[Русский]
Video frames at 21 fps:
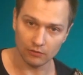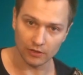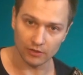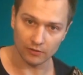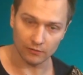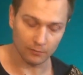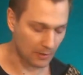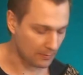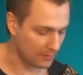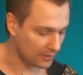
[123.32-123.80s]
вот
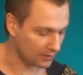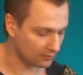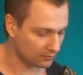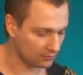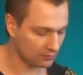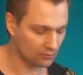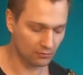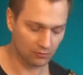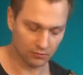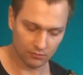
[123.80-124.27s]
этот момент.
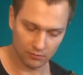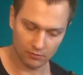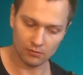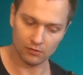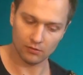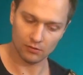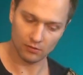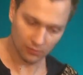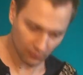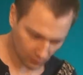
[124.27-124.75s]

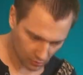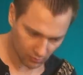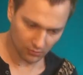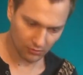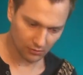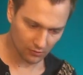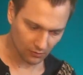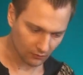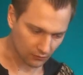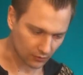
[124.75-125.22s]

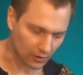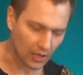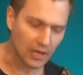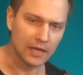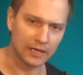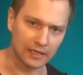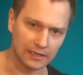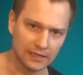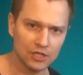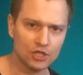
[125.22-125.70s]

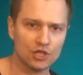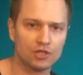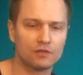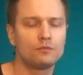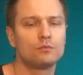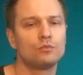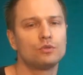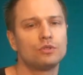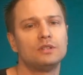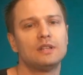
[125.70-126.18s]
Вот. Иначе
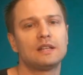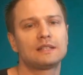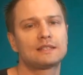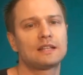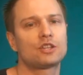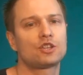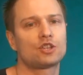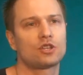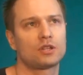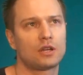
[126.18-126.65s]
звук будет
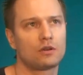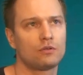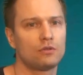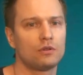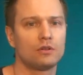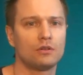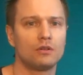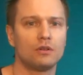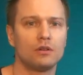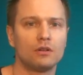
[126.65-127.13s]
достаточно
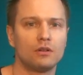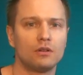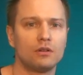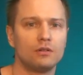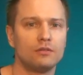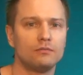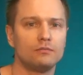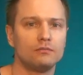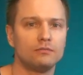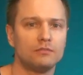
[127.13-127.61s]
такой
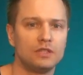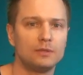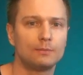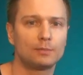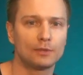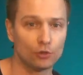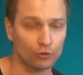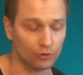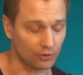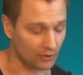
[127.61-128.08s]
э,
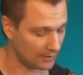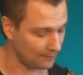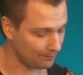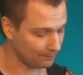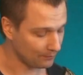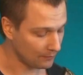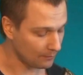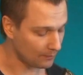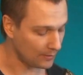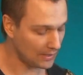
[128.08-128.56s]
неплотный.
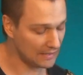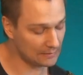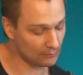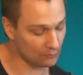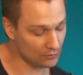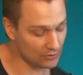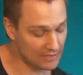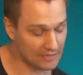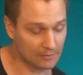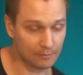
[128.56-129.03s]

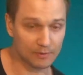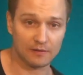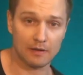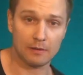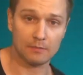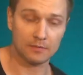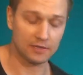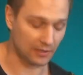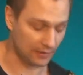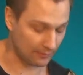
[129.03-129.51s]
Поэтому здесь мы с
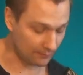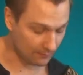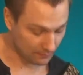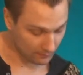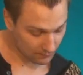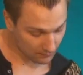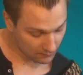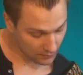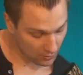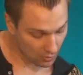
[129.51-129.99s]
вами делаем.
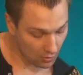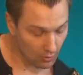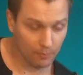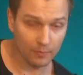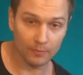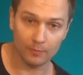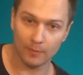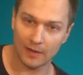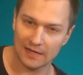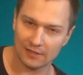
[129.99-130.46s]

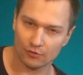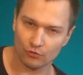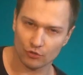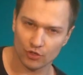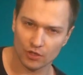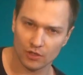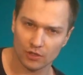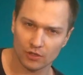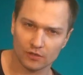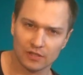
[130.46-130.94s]
Оп, палец
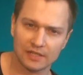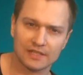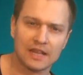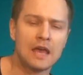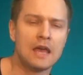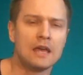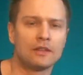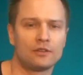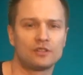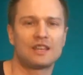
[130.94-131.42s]
уже у нас...
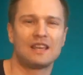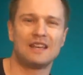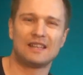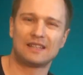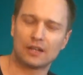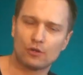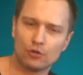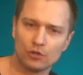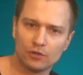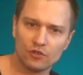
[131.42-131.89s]
То
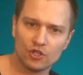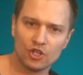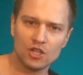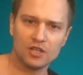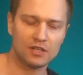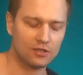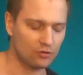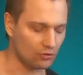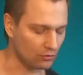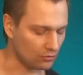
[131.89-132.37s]
есть такое
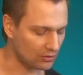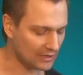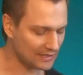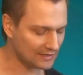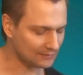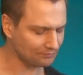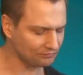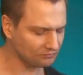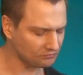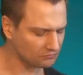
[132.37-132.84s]
движение идет у
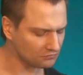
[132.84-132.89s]
нас...